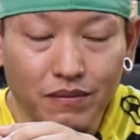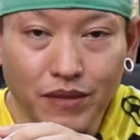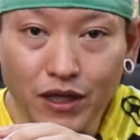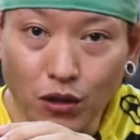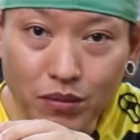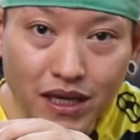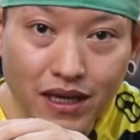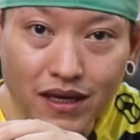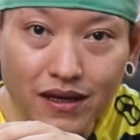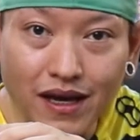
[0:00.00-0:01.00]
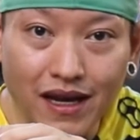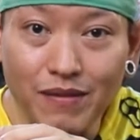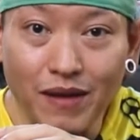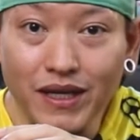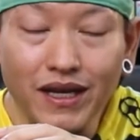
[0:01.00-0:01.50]
ปีต่อปีอะไร
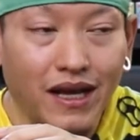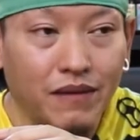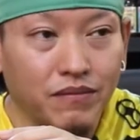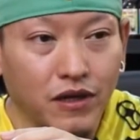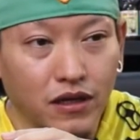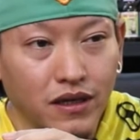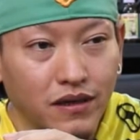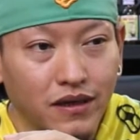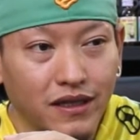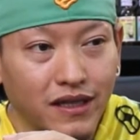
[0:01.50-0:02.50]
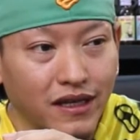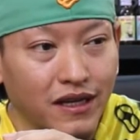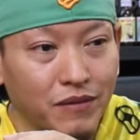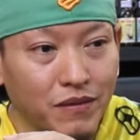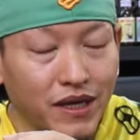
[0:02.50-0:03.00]
แบบนี้นะครับ หรือหรือถ้า
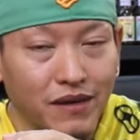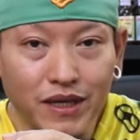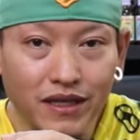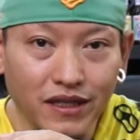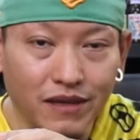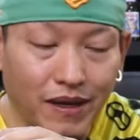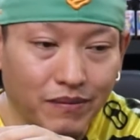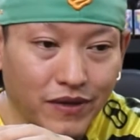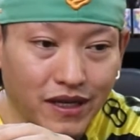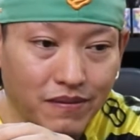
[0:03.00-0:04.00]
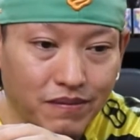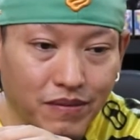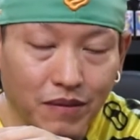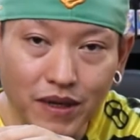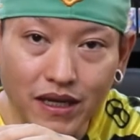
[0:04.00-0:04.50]
เกิดเพื่อนๆไม่ได้ซื้อแบบเอ้ย
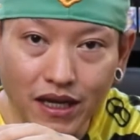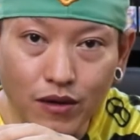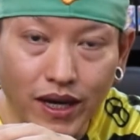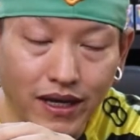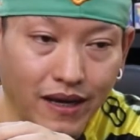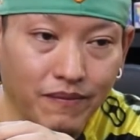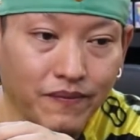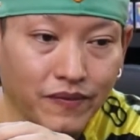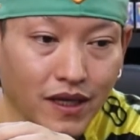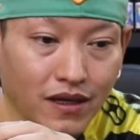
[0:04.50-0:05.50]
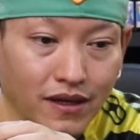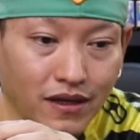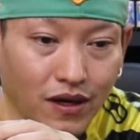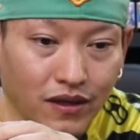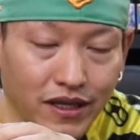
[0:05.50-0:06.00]
เป็นปีทิ้งไว้ครับ
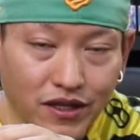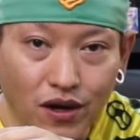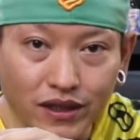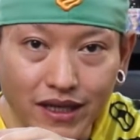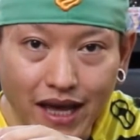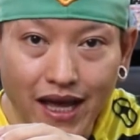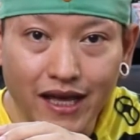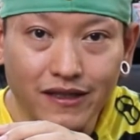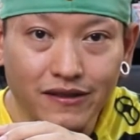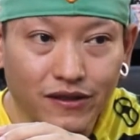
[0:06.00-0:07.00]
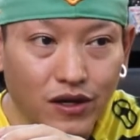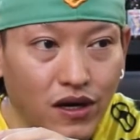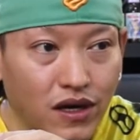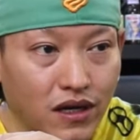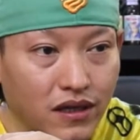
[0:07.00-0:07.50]
ก่อนที่จะออกเดินทาง
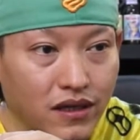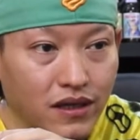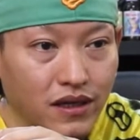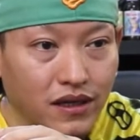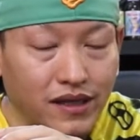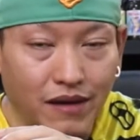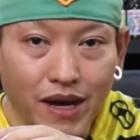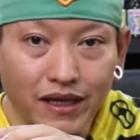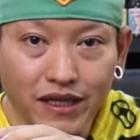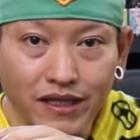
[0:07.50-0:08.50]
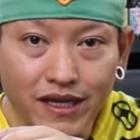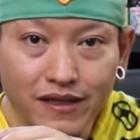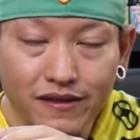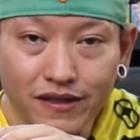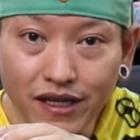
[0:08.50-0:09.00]
ก็สามารถที่จะ
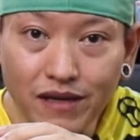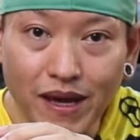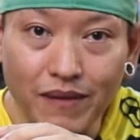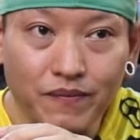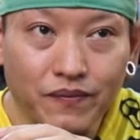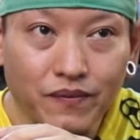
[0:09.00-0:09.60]
ซื้อแบบ